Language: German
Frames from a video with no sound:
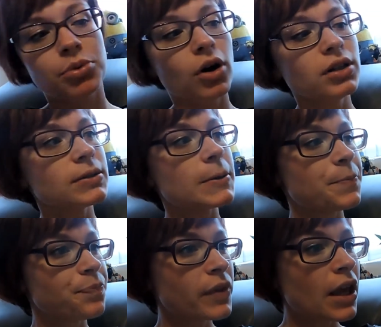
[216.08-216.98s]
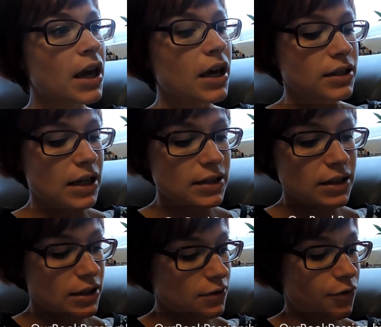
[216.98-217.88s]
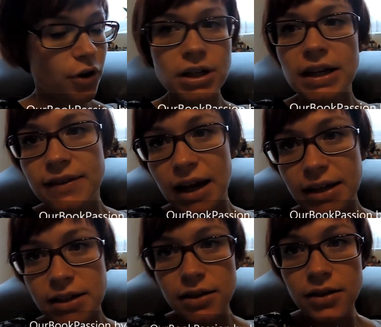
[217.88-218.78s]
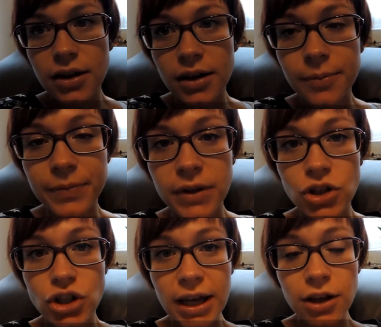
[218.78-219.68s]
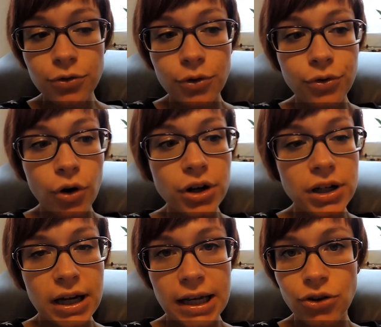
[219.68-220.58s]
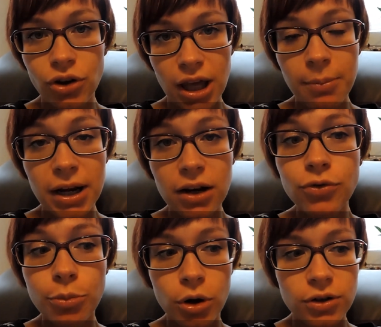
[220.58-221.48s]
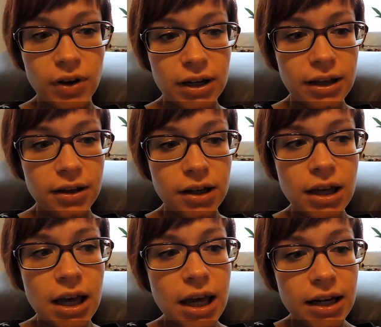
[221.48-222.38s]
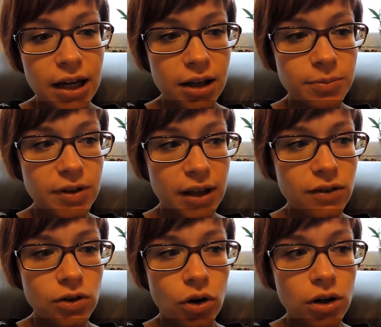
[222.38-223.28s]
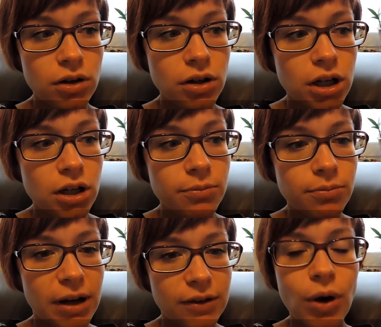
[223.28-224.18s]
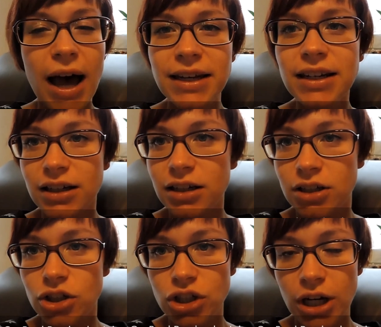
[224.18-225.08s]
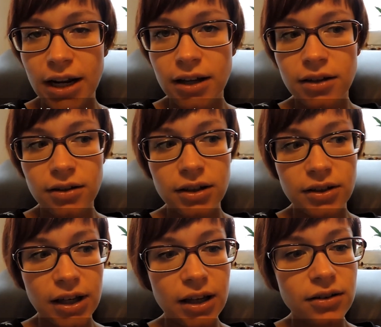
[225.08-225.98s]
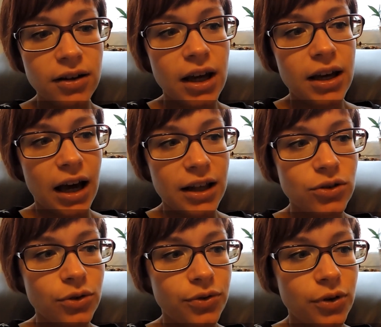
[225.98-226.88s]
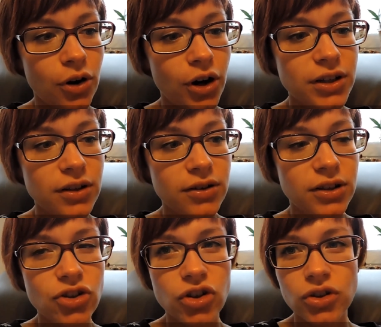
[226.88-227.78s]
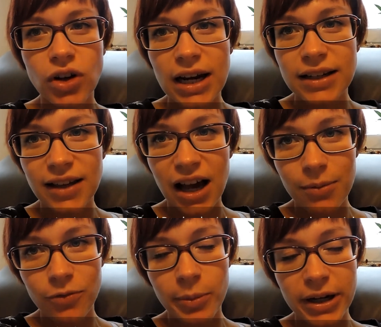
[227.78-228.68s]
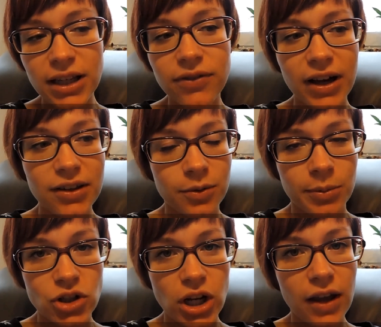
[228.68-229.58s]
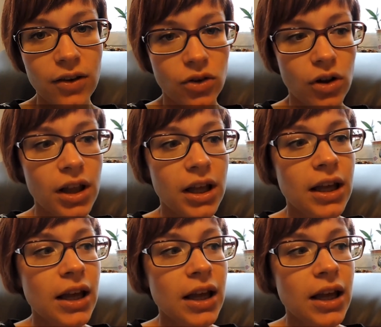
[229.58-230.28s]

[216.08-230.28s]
Post das ist von der Seite ähm, Geschenke für Freunde. Kann ich euch gerne mal in der Infobox verlinken. Da gibt es ganz tolle, mal so andere Geschenkeideen. Gerade so für Leute, die schon so alles haben, wo man nicht weiß, was man schenken soll,